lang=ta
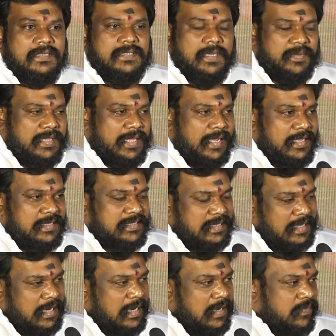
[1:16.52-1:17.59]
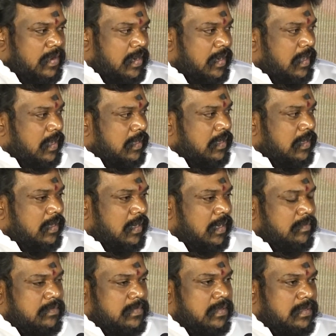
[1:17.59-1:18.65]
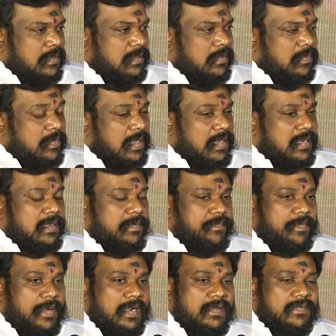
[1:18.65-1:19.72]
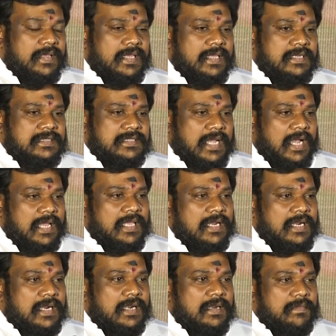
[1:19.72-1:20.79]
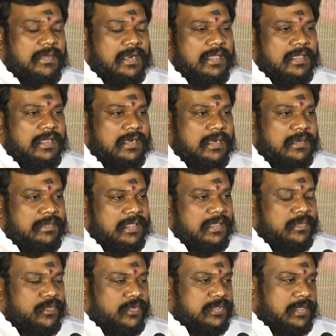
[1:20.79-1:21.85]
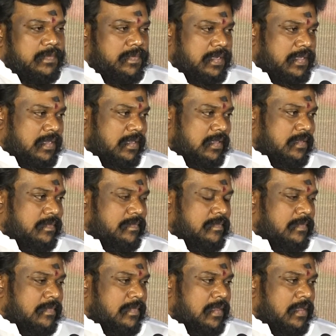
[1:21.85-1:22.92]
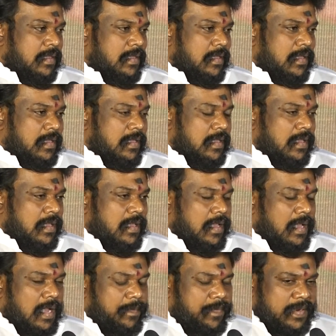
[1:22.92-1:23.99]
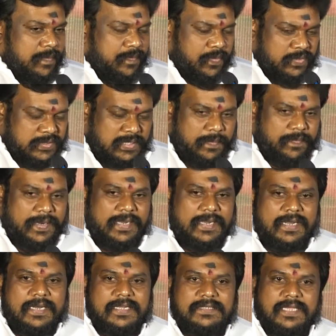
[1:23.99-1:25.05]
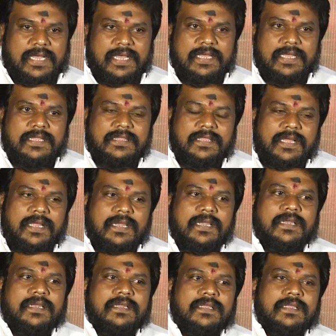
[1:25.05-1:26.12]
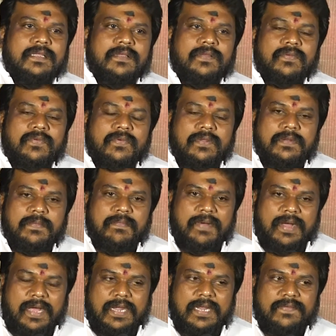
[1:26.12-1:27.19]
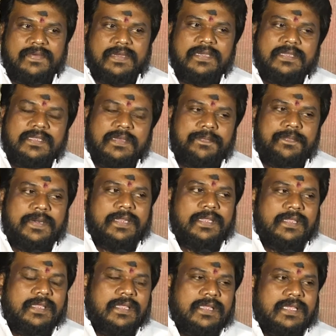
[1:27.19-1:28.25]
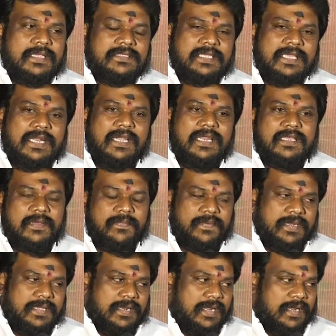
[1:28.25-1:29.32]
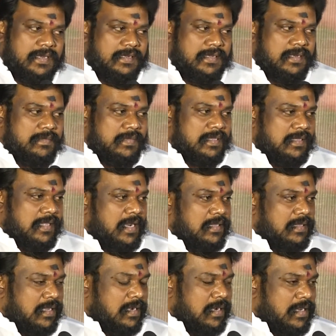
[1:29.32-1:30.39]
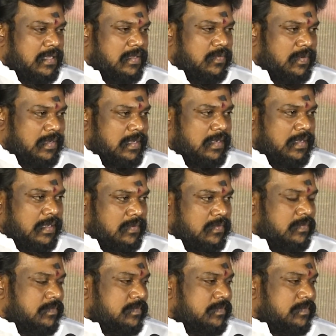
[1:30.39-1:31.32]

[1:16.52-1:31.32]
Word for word: சமுதாய சீரழிவுகளாக இருக்கலாம் இது வேறு பல்வேறு சாயங்கள் மனிதர்கள் மீது பூசப்படுகிறது அப்படி பூசப்படுகின்ற சாயத்தால் ஒரு மாணவன் எப்படி இங்கே சீரழிக்கப்படுகிறான் என்பதுதான் இந்த கடையினுடைய கரு